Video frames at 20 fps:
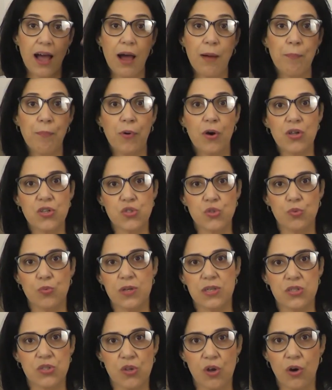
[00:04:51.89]
Após
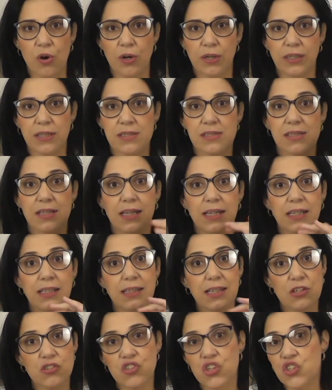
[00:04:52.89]
duas horas, ele
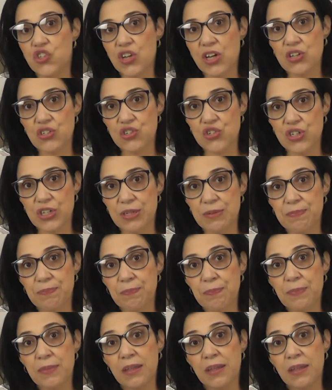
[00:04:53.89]
deixa de agir